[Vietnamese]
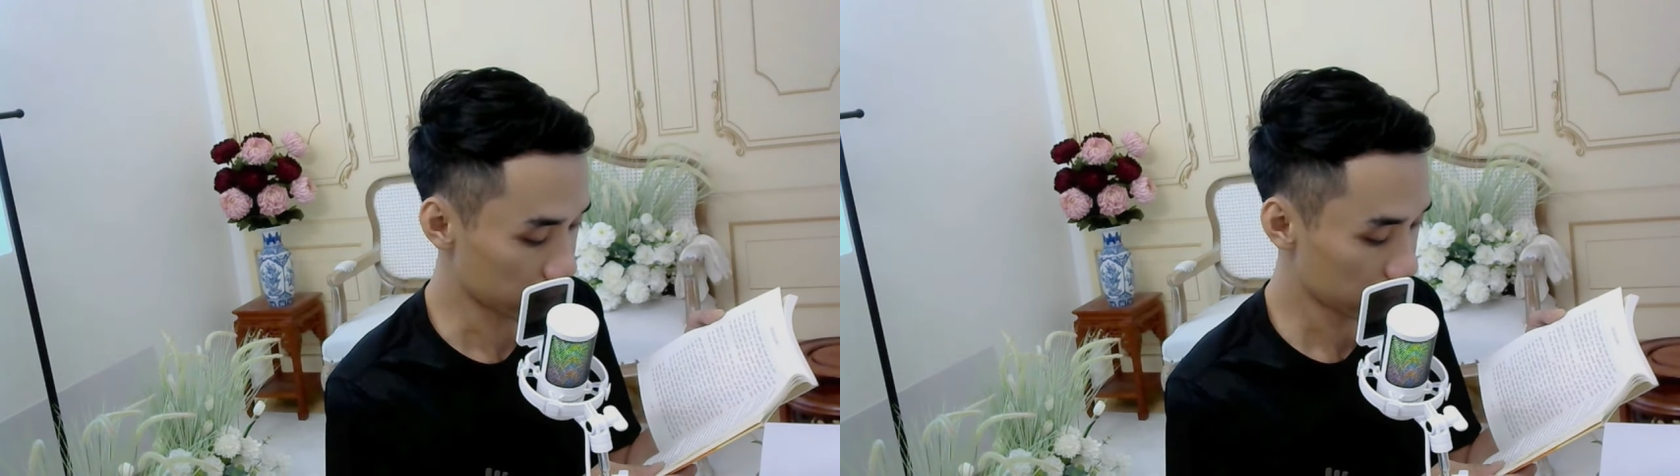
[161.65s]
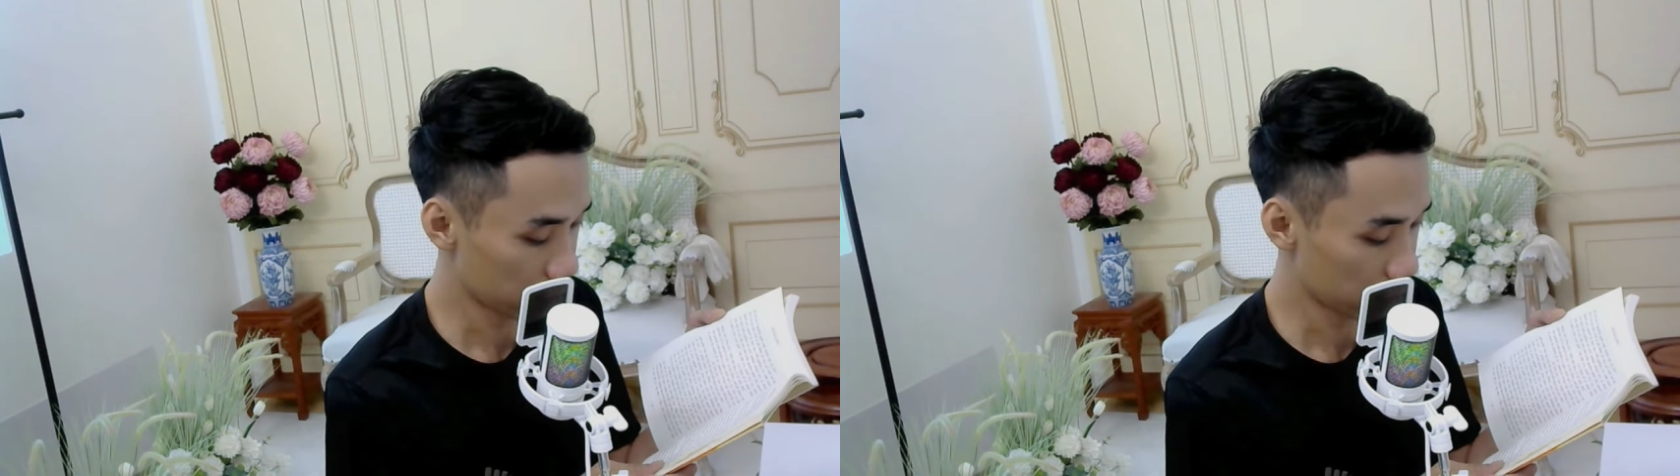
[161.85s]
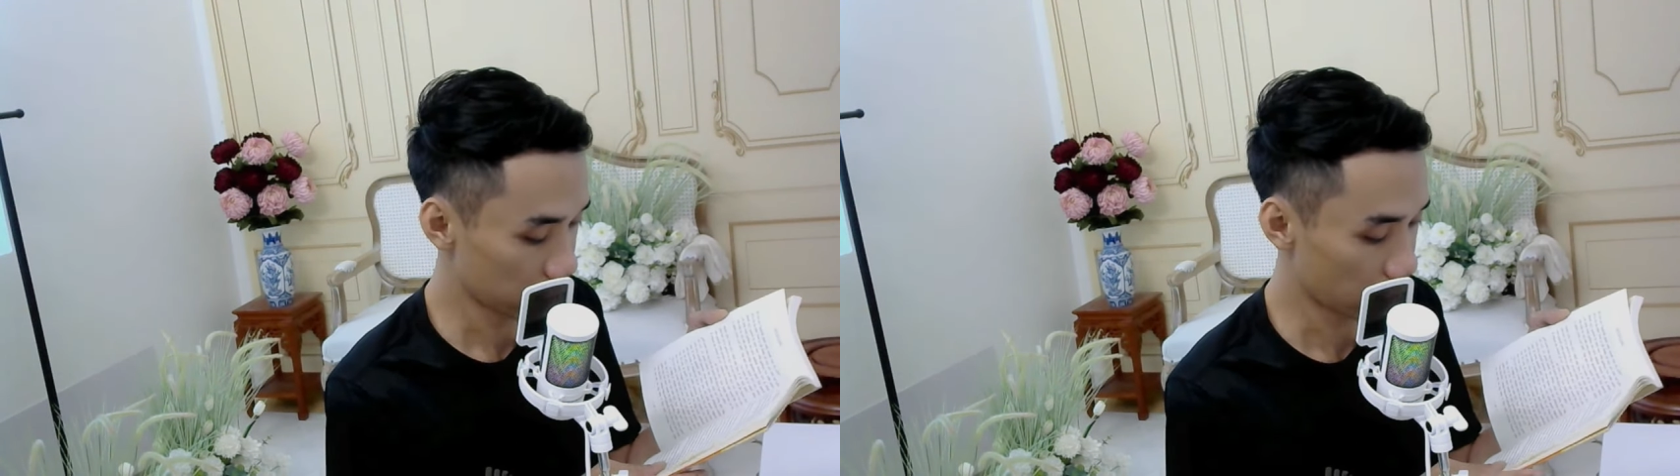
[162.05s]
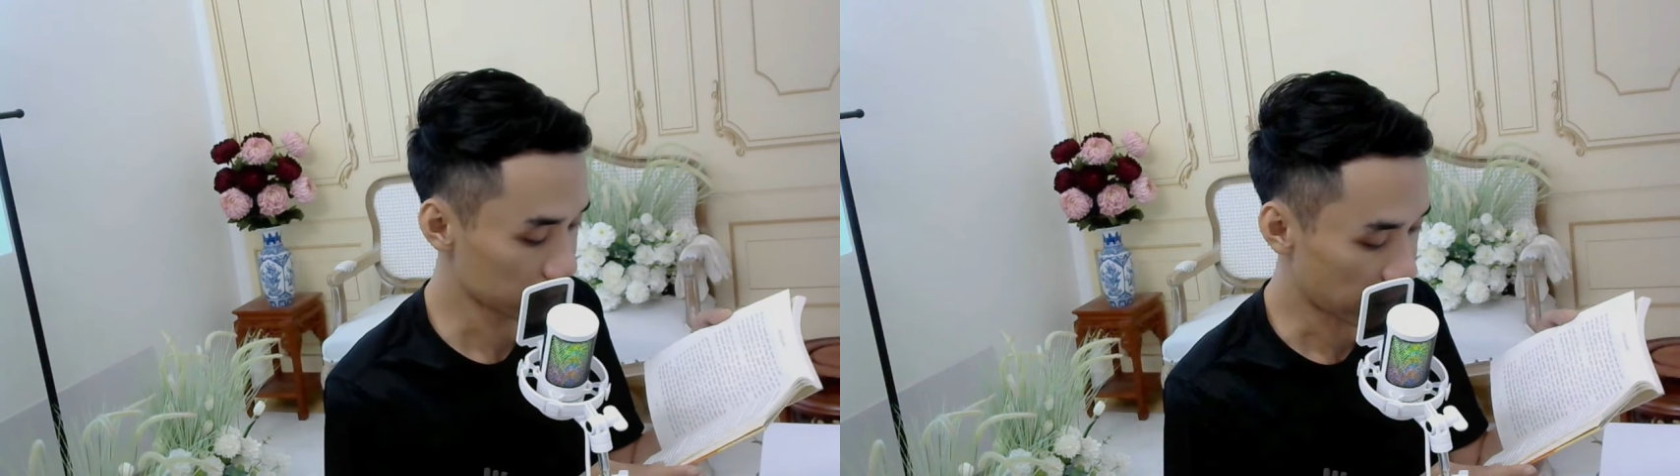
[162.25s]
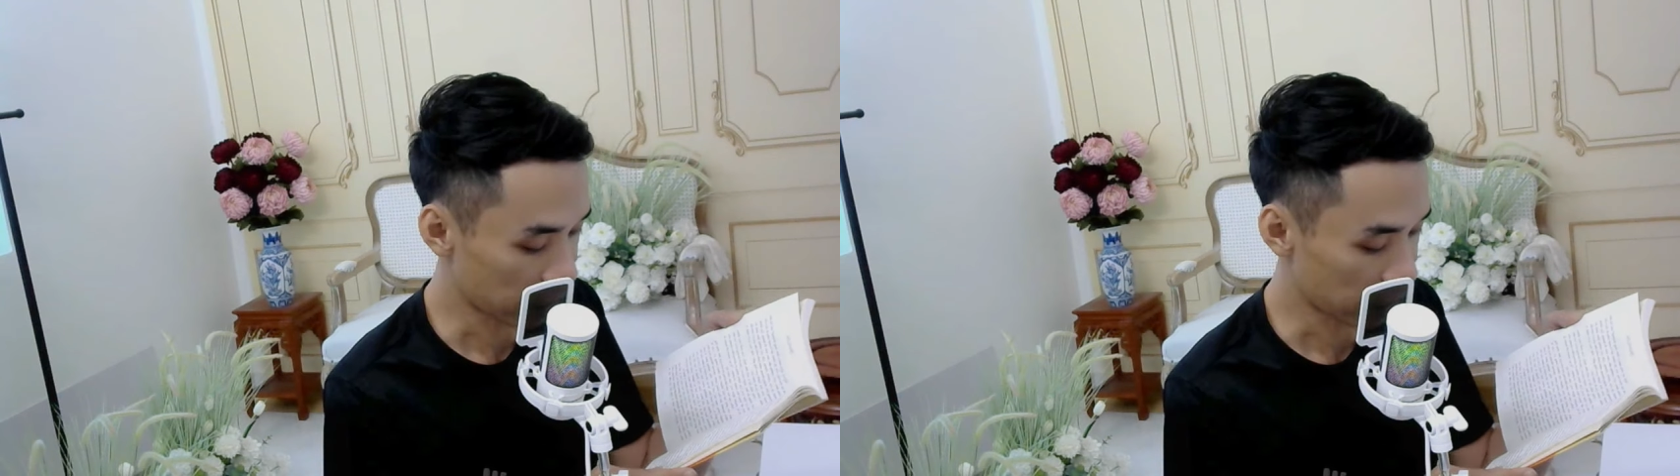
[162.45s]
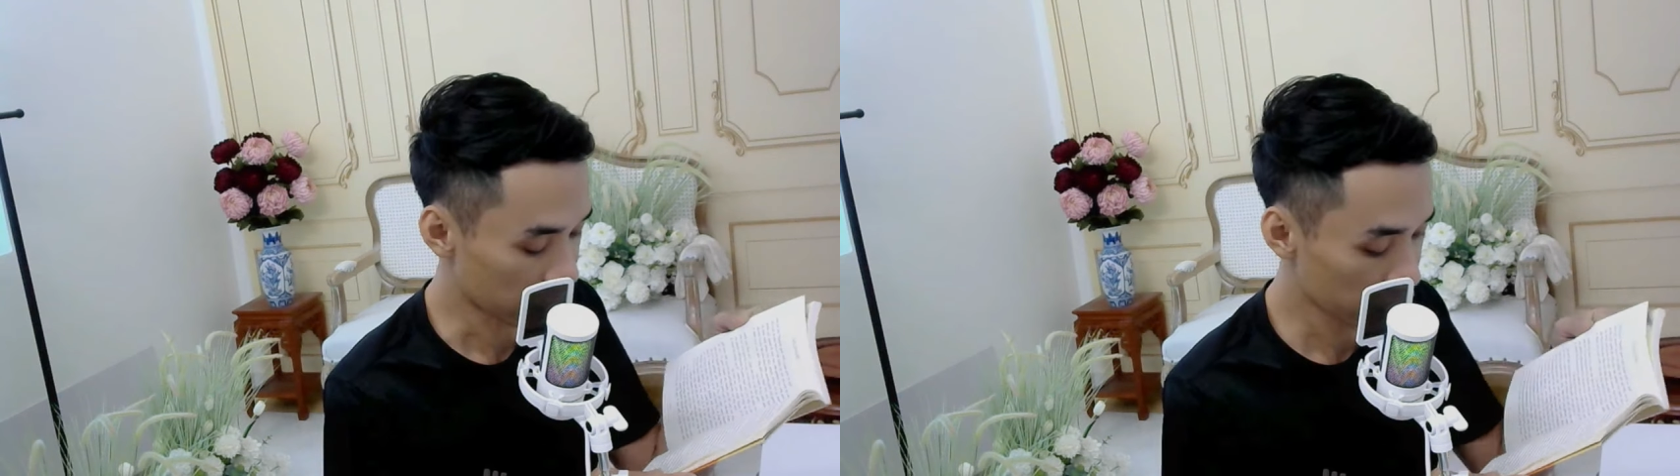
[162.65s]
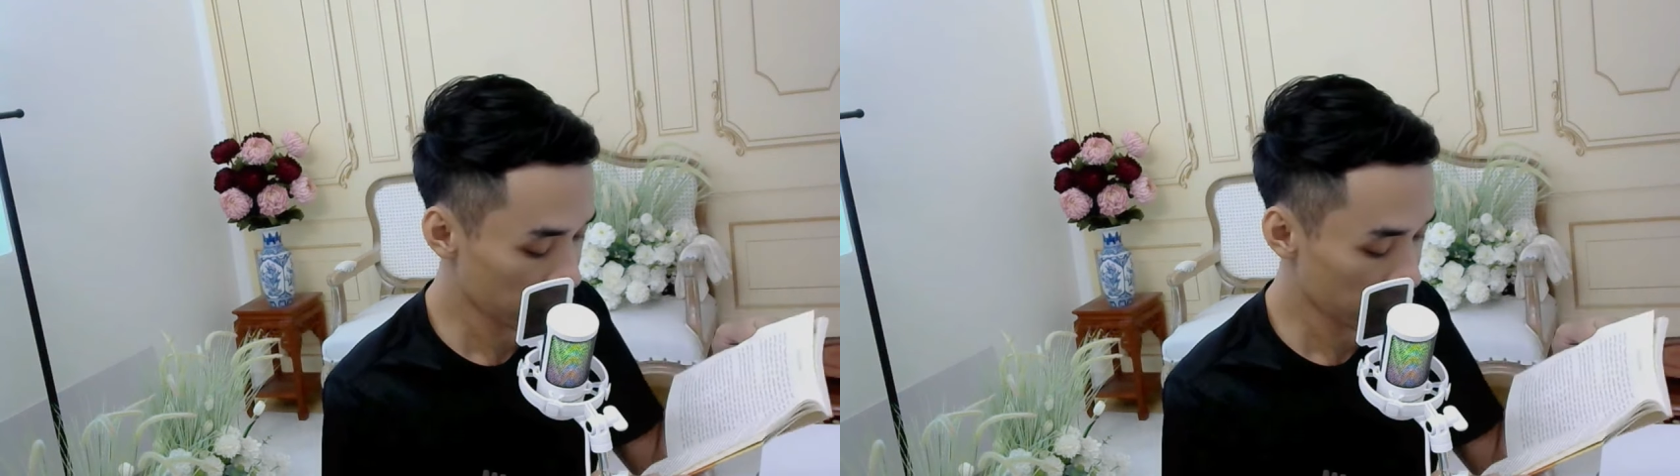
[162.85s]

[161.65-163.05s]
Ông già đã nói thế.